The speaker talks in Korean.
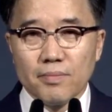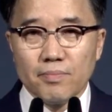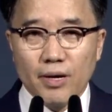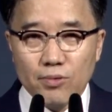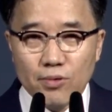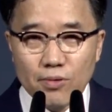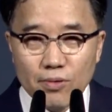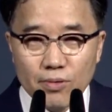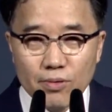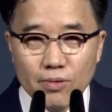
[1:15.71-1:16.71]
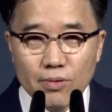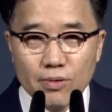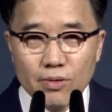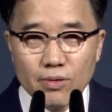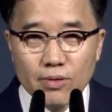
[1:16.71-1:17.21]
바로
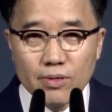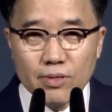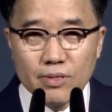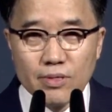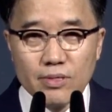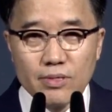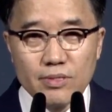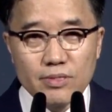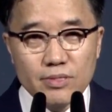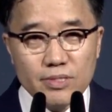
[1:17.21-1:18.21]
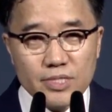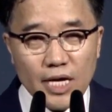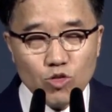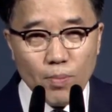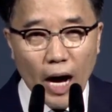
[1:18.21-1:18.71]
그
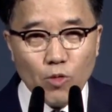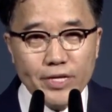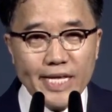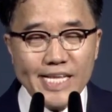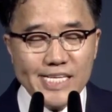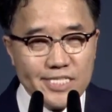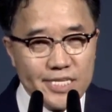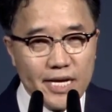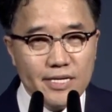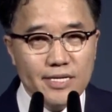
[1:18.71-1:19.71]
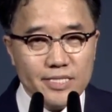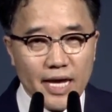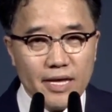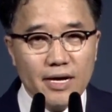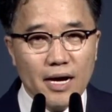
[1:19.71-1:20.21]
사도 바울이 일생을
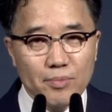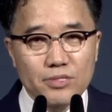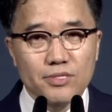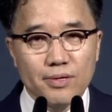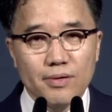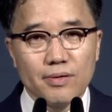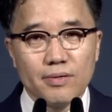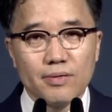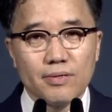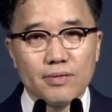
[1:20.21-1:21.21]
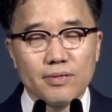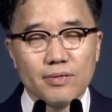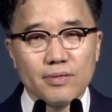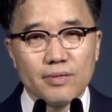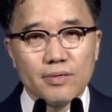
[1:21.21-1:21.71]
사역하면서
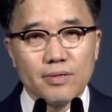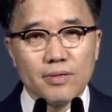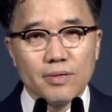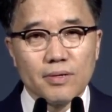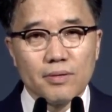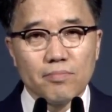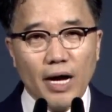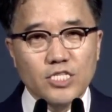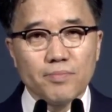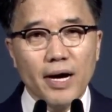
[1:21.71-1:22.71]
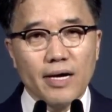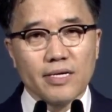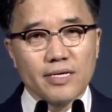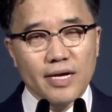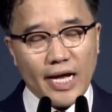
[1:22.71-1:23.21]

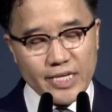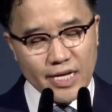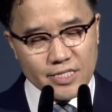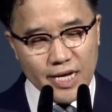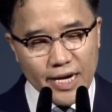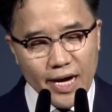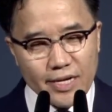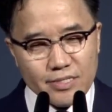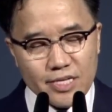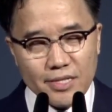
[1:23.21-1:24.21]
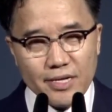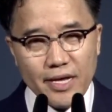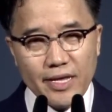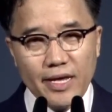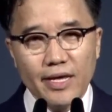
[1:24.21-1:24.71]
마지막 가장 사랑하는
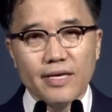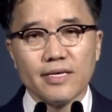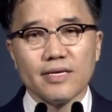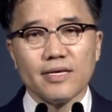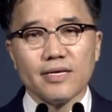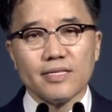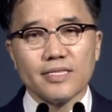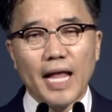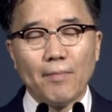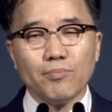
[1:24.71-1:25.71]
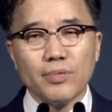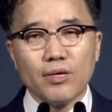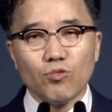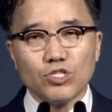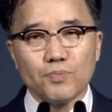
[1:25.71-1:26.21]
자들에게
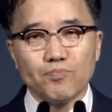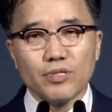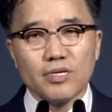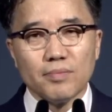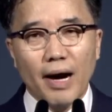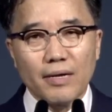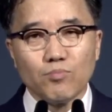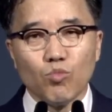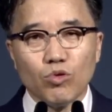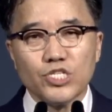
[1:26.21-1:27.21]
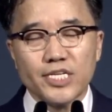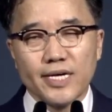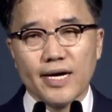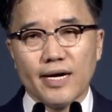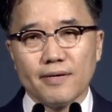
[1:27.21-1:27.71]
남기고 싶은 그 말은
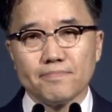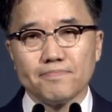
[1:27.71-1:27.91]
무엇일까?